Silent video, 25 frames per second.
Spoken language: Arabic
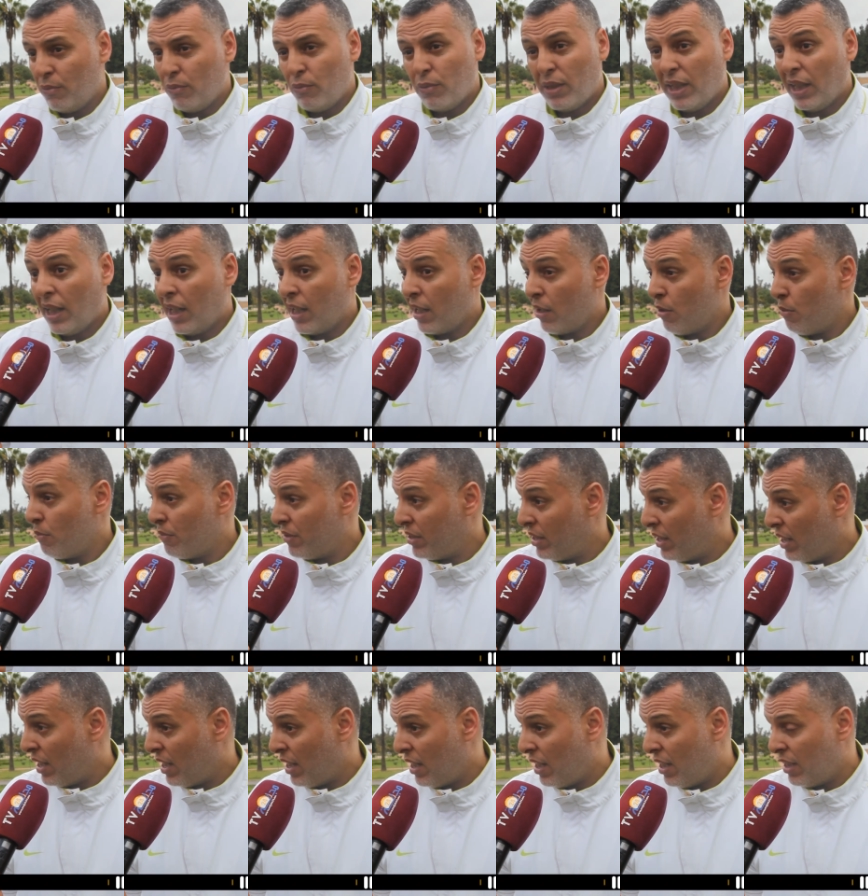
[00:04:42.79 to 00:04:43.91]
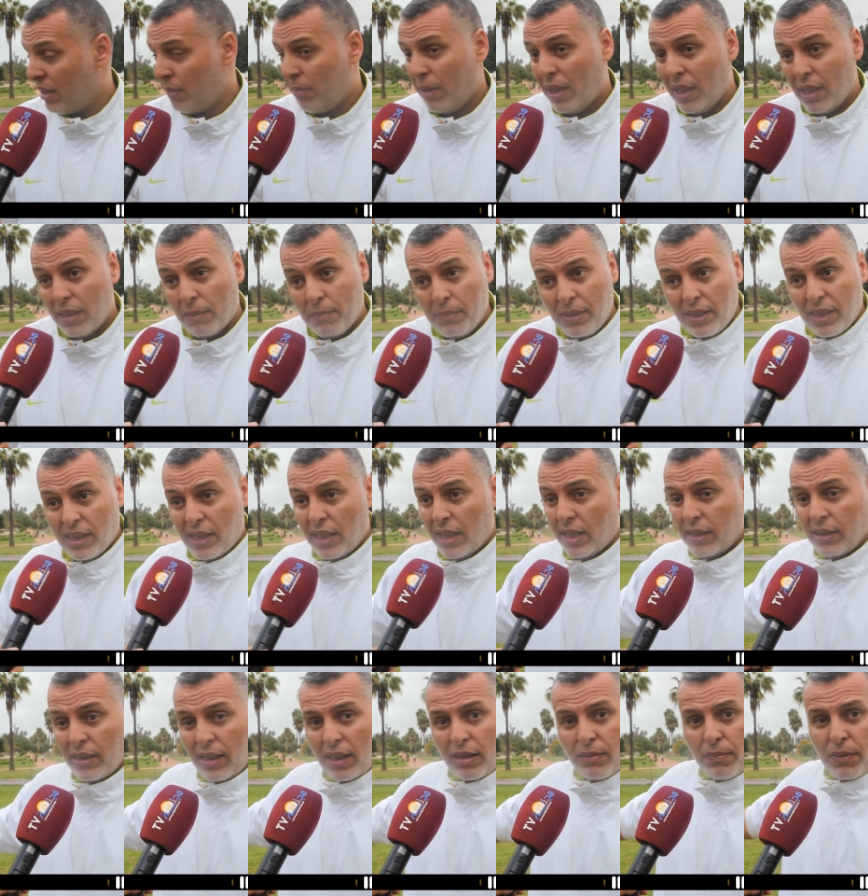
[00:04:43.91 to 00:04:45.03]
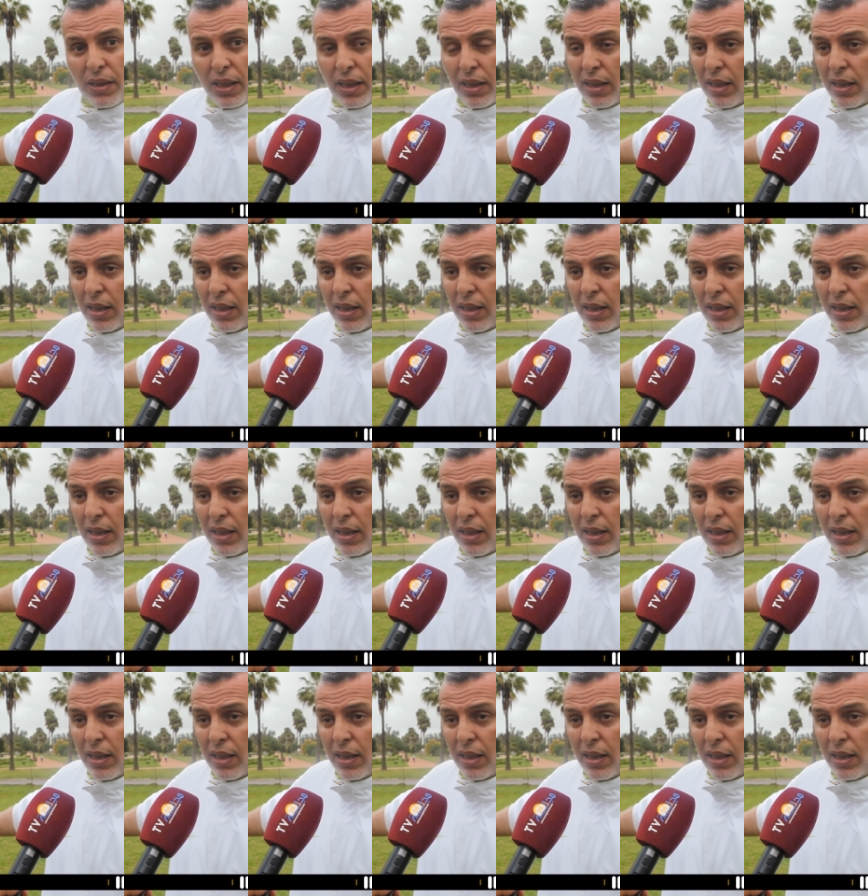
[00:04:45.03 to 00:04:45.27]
وكيقراو مزيان بحال هاد البنيات اللي عندي راه تبارك